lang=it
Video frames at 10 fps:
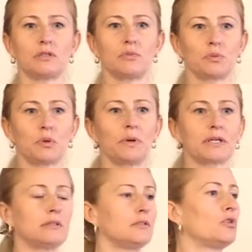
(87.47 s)
del proprio
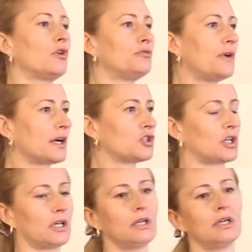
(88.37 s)
partito, o
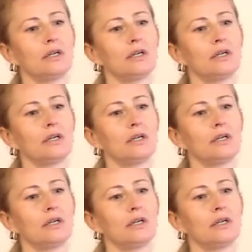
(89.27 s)
faccia